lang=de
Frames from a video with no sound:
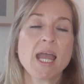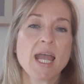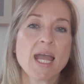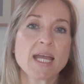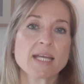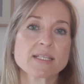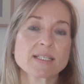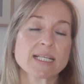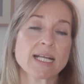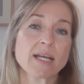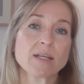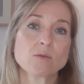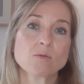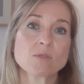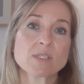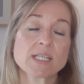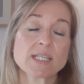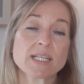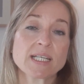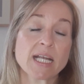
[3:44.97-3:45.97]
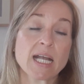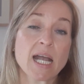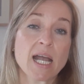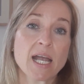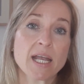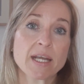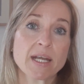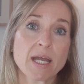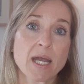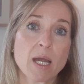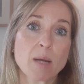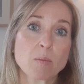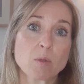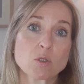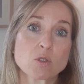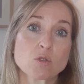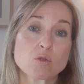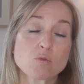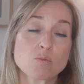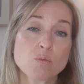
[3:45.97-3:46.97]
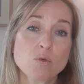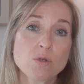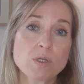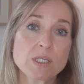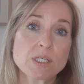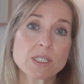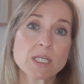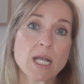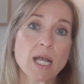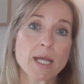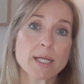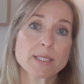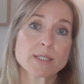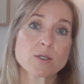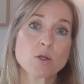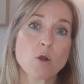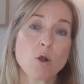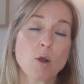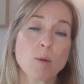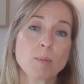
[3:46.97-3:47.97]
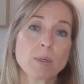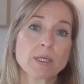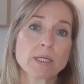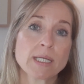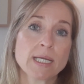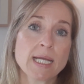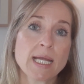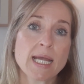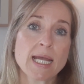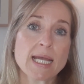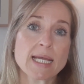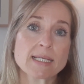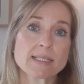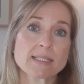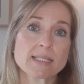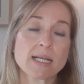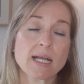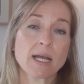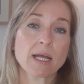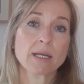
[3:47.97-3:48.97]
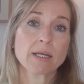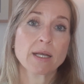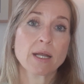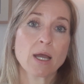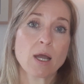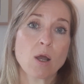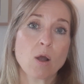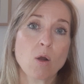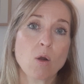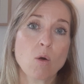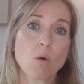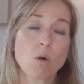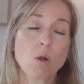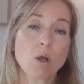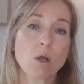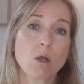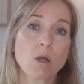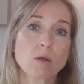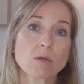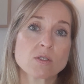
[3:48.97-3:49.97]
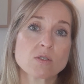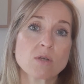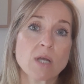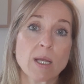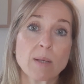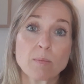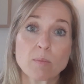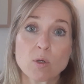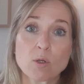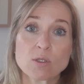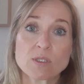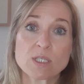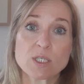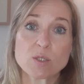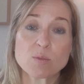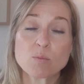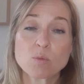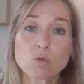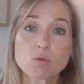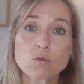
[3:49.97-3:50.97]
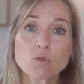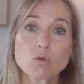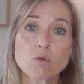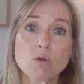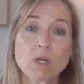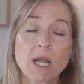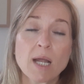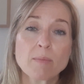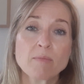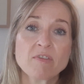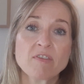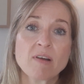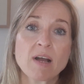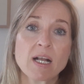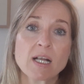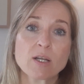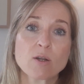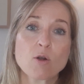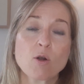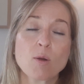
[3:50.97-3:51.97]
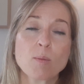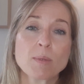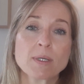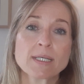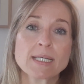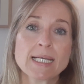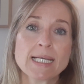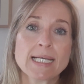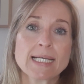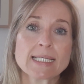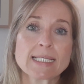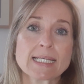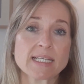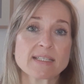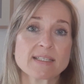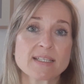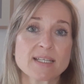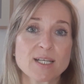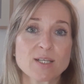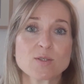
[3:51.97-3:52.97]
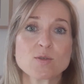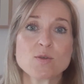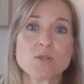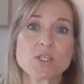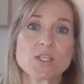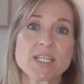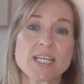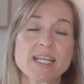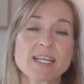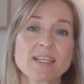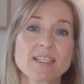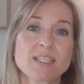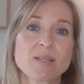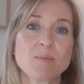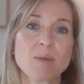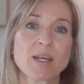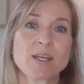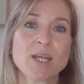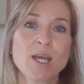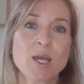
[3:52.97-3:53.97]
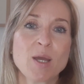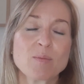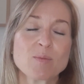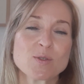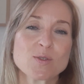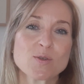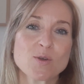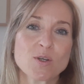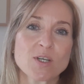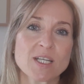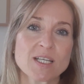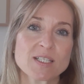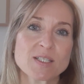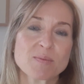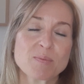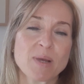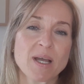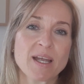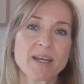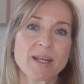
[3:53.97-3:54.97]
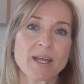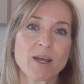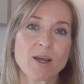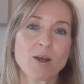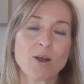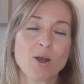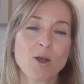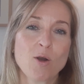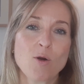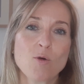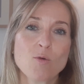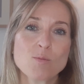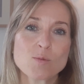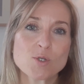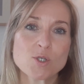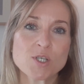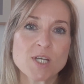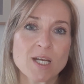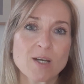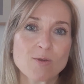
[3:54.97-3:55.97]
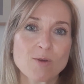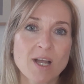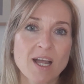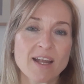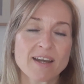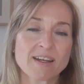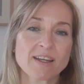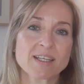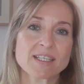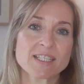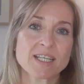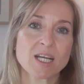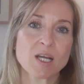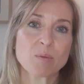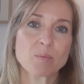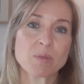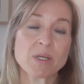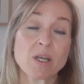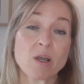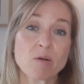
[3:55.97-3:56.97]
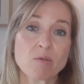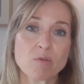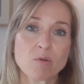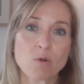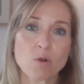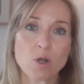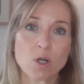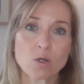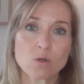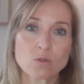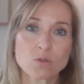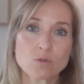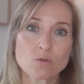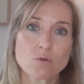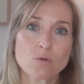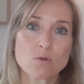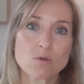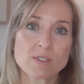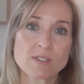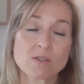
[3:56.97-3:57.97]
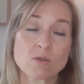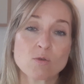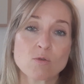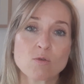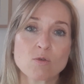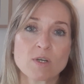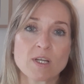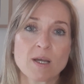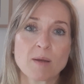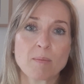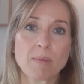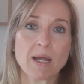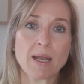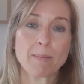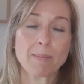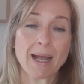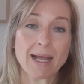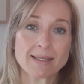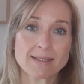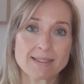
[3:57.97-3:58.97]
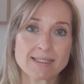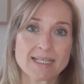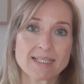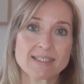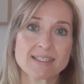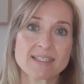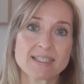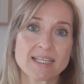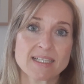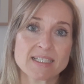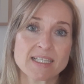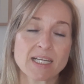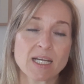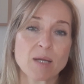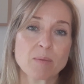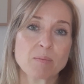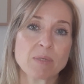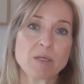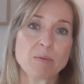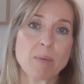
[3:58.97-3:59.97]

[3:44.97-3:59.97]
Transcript: Es kann unter der Einnahme zu Müdigkeit kommen, es kann auch äh, zu einem plötzlichen Blutdruckabfall kommen. Das sind natürlich Dinge, die man besonders bei der Umstellung einer Therapie auf höhere Dosen oder beim Ansetzen der Therapie